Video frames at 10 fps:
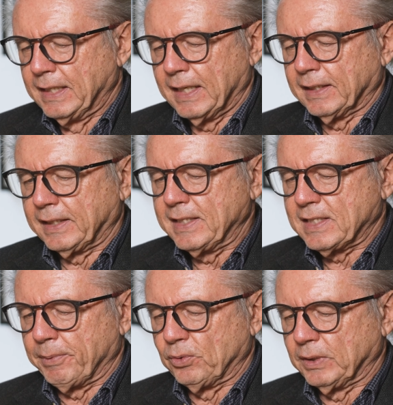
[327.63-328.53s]
Anarchie
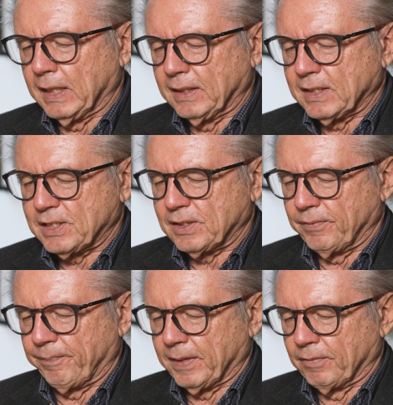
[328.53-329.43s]
ist aber nur ein anderes
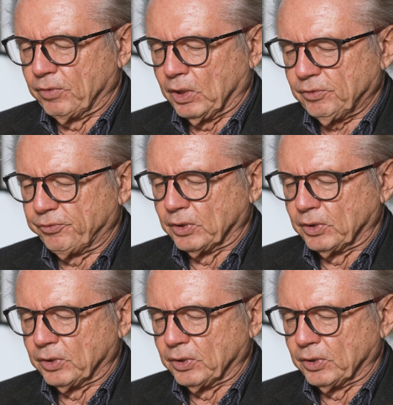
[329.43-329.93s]
Wort